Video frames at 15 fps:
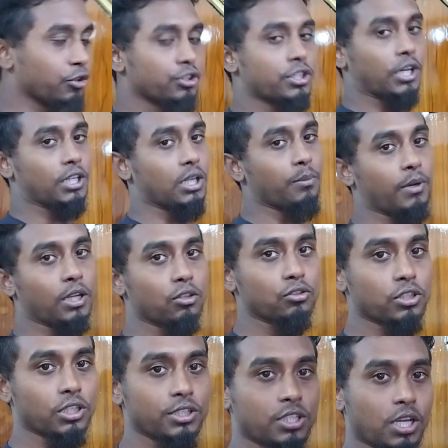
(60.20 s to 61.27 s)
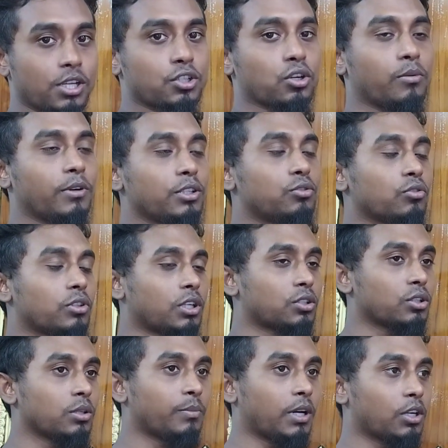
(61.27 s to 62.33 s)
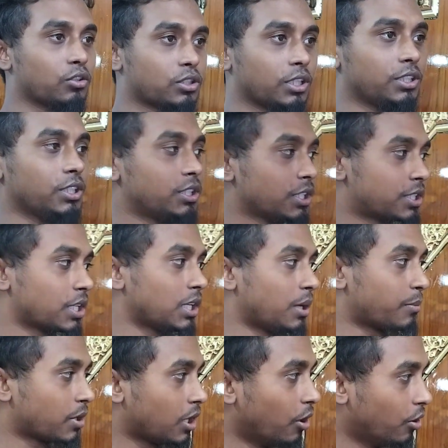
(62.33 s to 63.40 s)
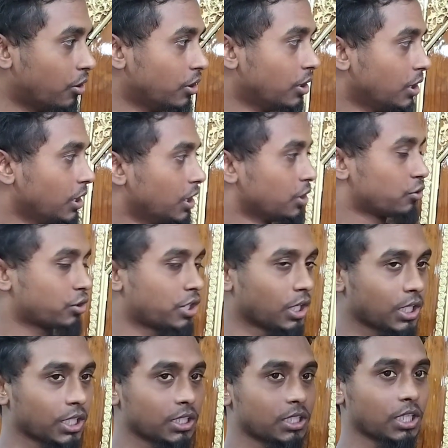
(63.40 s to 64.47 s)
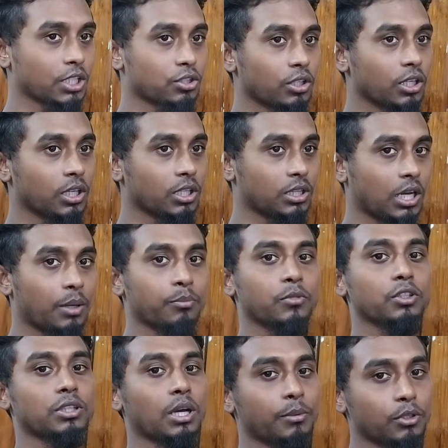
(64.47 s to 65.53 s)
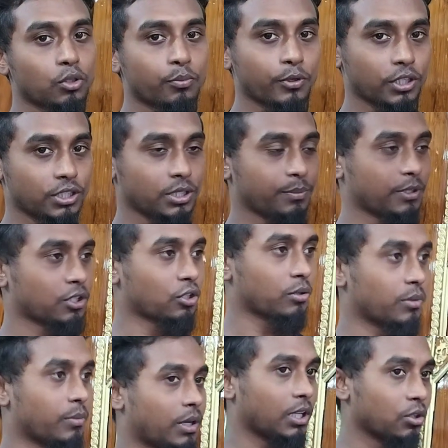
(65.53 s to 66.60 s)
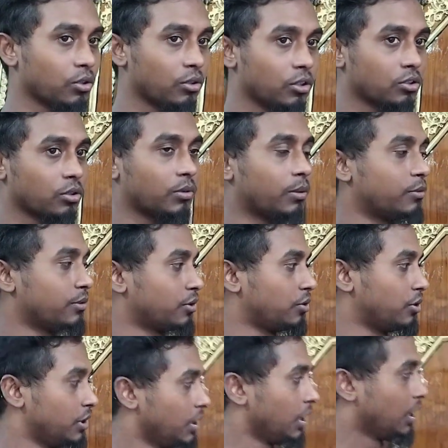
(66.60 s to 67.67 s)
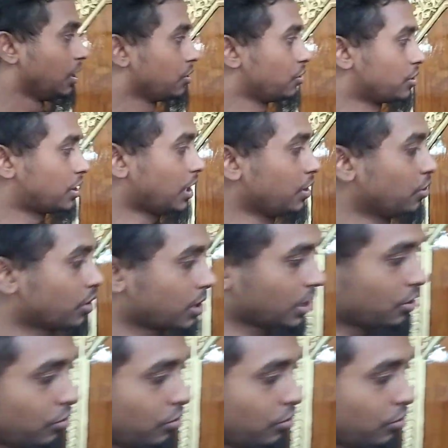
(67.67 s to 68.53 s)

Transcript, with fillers: কেউই চায় না ভালোটাই চায় সবাই তো আসলে ভালোটাই দিতে চাই আমরাও তো সেক্ষেত্রে আসলে দাম দামের উপরে ডিপেন্ড করবে ভালো অথবা মন্দ তো যাই হোক